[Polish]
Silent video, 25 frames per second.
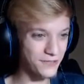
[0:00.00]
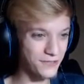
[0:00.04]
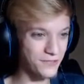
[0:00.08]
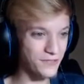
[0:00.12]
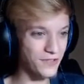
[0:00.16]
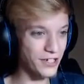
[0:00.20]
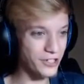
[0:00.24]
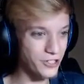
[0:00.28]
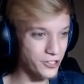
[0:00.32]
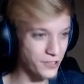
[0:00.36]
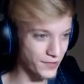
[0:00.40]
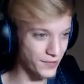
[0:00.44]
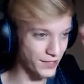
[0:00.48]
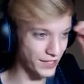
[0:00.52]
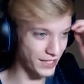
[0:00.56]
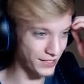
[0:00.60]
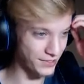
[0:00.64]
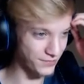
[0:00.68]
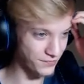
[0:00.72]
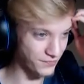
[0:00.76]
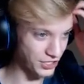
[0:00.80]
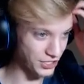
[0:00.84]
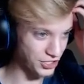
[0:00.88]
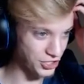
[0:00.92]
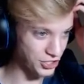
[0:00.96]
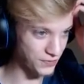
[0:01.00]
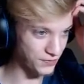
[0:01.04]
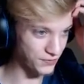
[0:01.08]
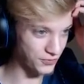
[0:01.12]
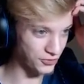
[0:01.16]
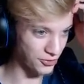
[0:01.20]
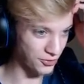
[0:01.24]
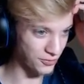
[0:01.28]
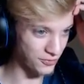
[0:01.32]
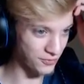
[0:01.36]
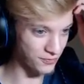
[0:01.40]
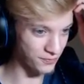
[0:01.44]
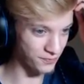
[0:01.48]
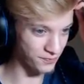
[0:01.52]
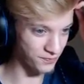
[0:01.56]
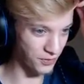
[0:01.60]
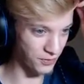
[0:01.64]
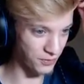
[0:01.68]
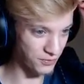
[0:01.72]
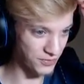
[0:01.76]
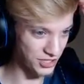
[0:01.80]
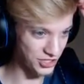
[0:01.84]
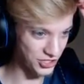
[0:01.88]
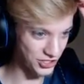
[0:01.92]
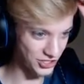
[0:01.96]
wejść w, te, wejść w to
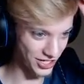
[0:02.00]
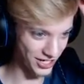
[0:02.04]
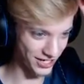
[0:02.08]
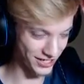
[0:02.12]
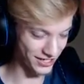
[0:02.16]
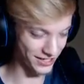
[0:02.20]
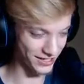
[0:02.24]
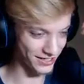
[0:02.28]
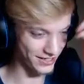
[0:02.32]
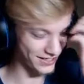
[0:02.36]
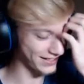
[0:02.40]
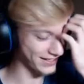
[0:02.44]
pomieszczenie.